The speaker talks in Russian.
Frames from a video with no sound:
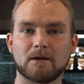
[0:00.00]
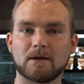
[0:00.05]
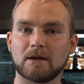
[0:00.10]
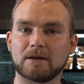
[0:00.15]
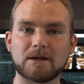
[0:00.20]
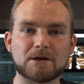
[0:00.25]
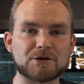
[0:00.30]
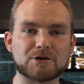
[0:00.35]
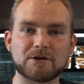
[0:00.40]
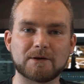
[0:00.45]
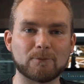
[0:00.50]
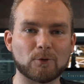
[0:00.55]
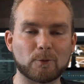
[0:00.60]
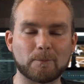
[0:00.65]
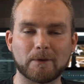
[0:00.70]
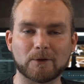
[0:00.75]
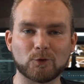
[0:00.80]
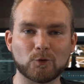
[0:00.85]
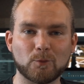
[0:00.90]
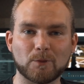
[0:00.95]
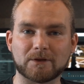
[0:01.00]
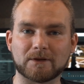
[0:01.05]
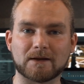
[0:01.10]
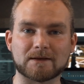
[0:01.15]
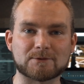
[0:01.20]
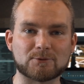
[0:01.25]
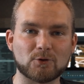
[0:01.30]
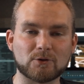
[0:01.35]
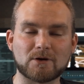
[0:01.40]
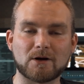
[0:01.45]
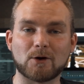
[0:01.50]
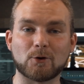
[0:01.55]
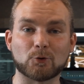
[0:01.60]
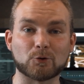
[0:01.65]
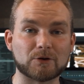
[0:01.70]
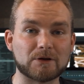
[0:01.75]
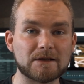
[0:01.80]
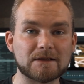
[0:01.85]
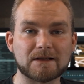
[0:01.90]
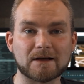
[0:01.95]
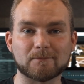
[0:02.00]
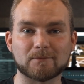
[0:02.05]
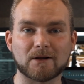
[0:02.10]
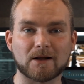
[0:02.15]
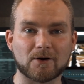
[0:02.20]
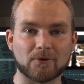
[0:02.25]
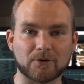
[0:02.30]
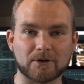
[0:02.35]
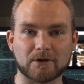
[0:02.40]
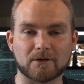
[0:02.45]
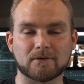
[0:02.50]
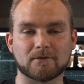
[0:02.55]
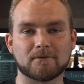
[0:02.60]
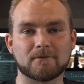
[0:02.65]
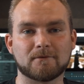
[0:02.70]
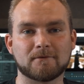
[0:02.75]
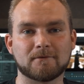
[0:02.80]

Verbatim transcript: Я даже не мог подумать, насколько крутые там дороги.